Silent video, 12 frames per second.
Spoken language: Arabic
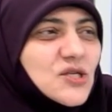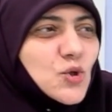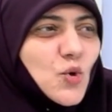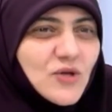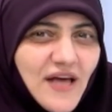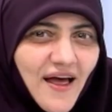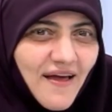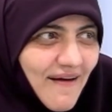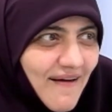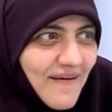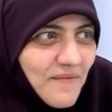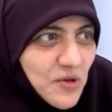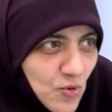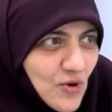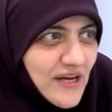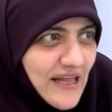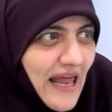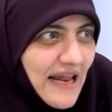السودة
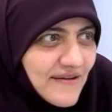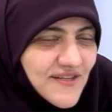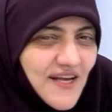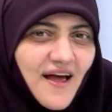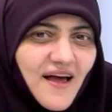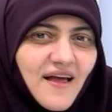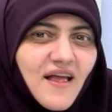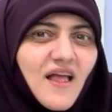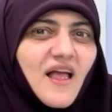بتقول كده على نفسها